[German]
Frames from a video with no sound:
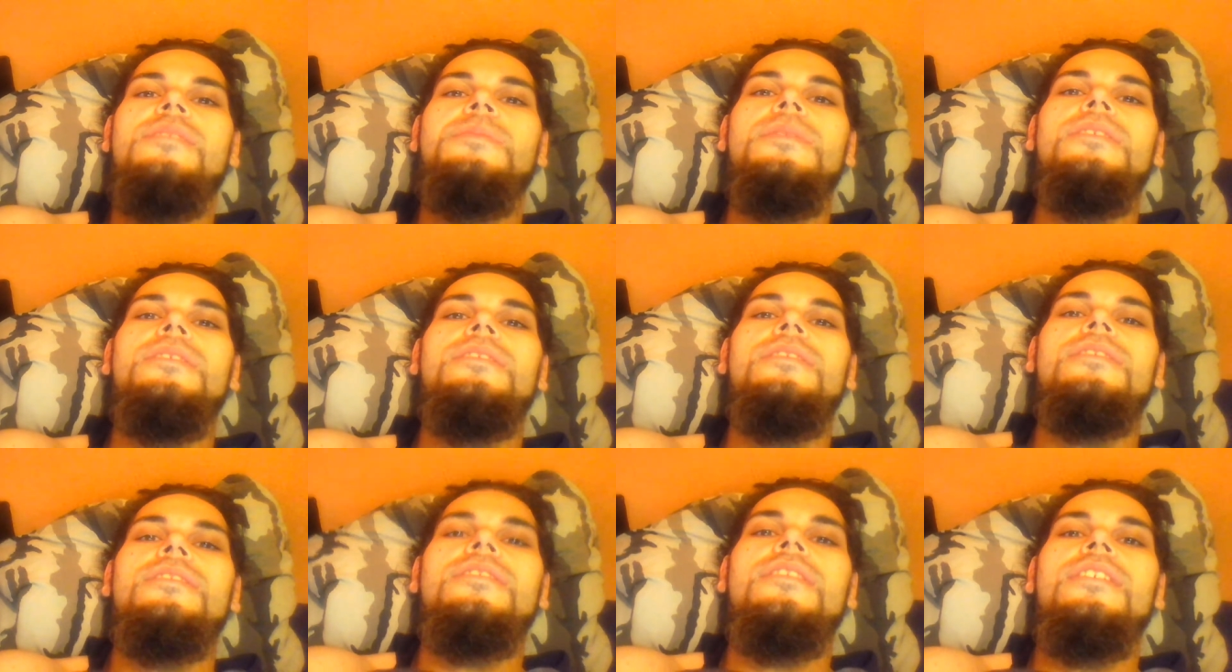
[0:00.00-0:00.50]

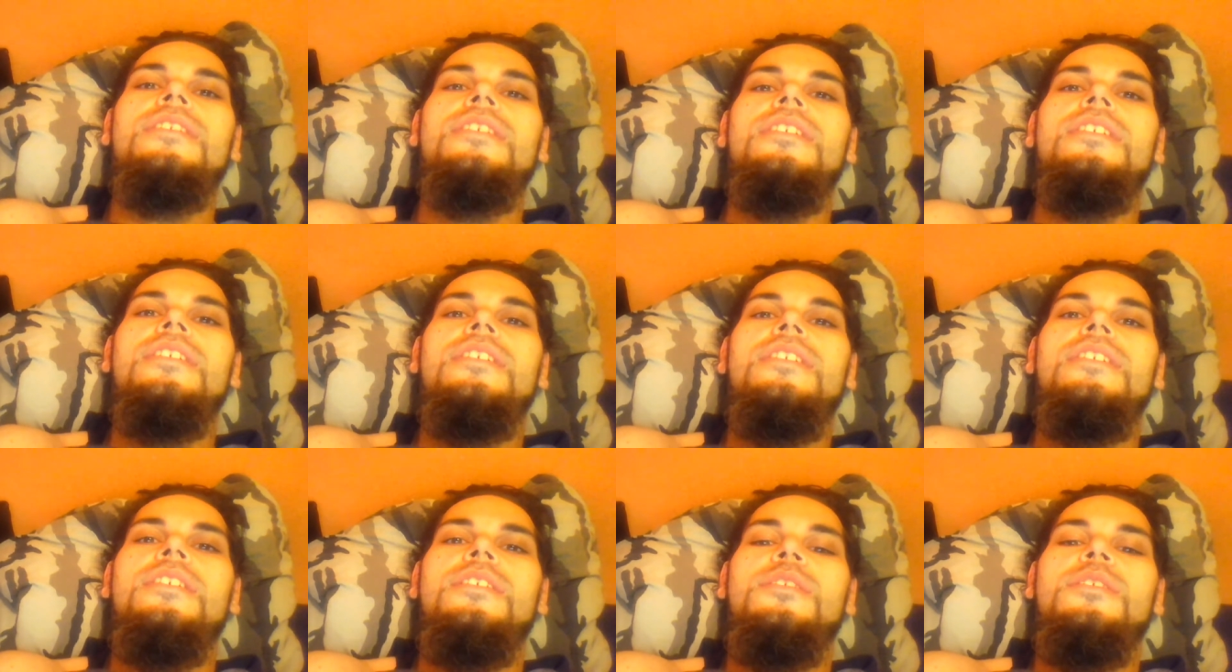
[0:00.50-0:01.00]
gröberen
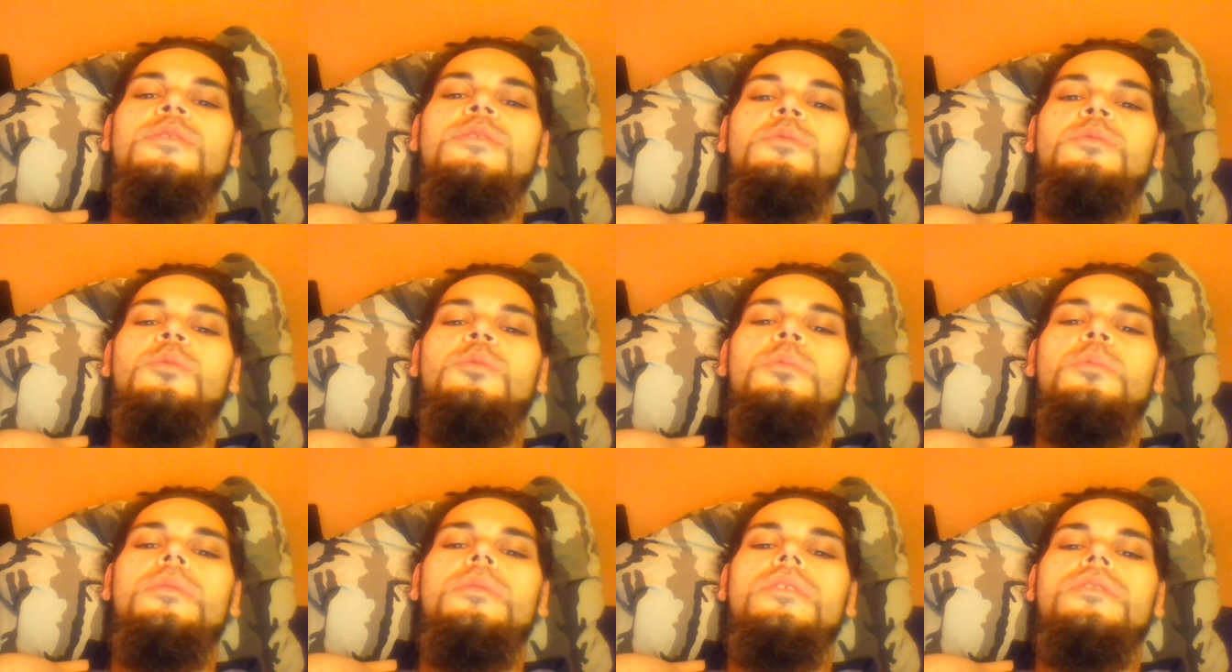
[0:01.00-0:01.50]
Stoffe jetzt
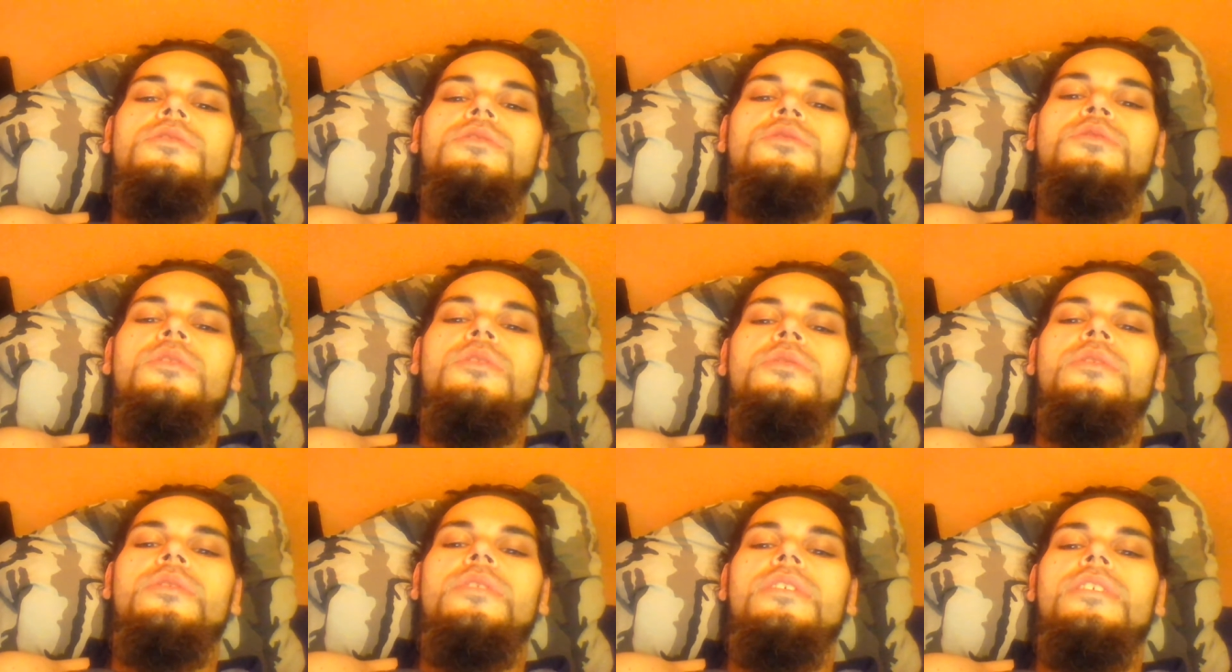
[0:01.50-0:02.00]

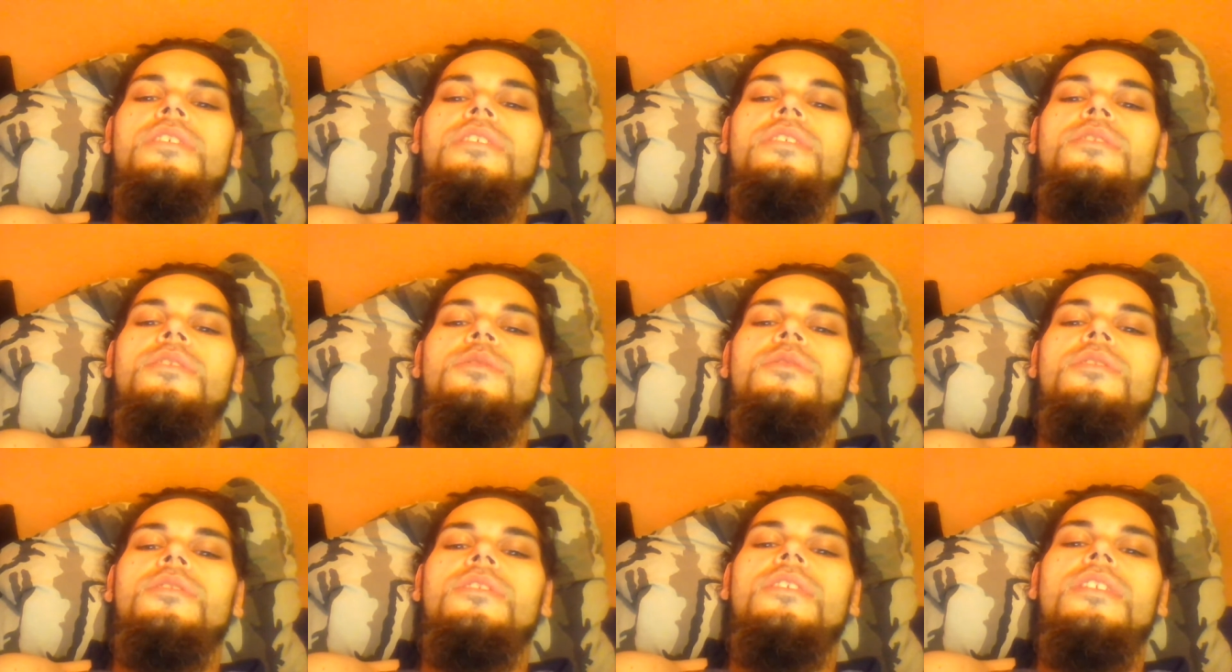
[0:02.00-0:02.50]
sozusagen zu mir
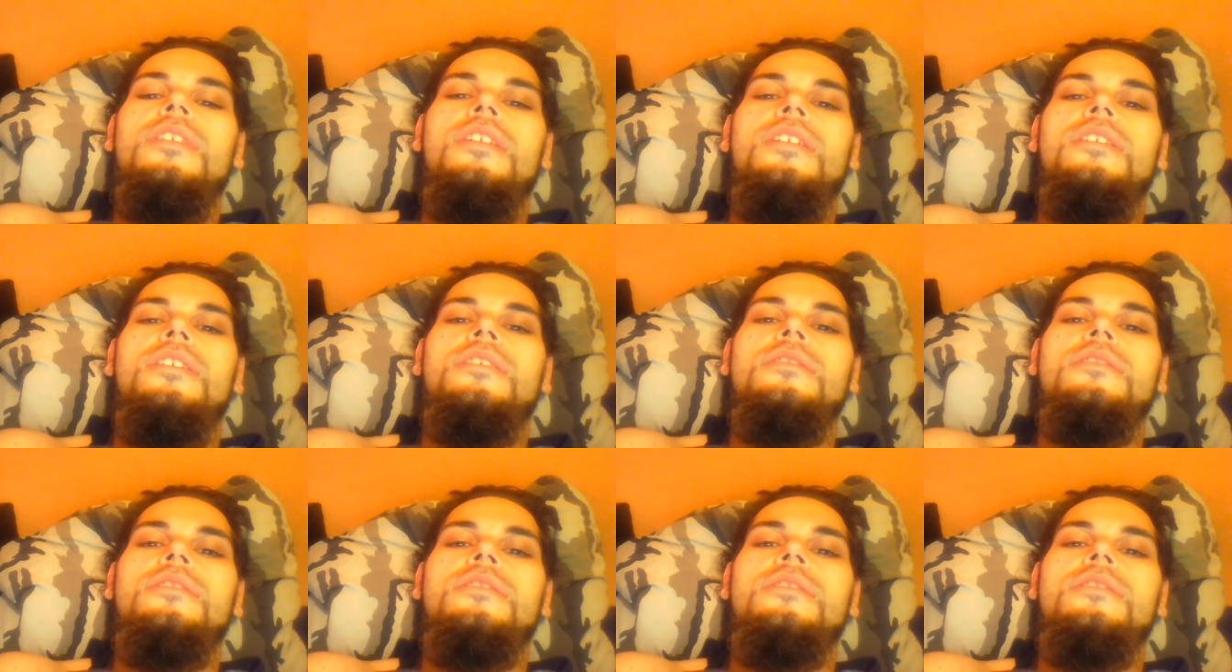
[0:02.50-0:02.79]
zu nehmen,